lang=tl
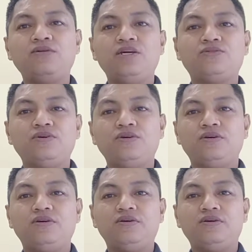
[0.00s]
na ito
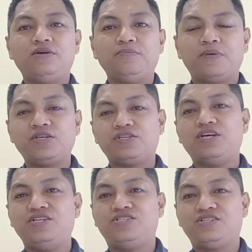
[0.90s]
ay
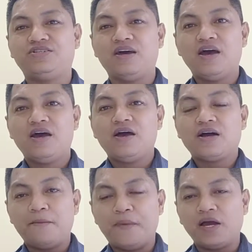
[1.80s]
prestige,
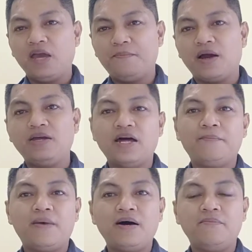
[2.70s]

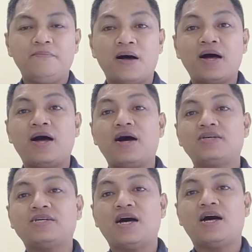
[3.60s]
kapaki-pakinabang,
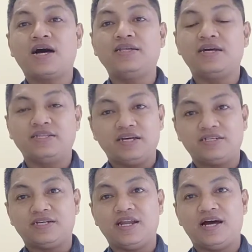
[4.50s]
maaasahan at higit
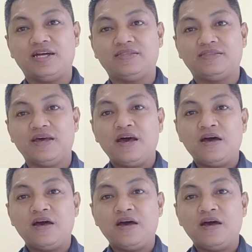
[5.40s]
sa lahat,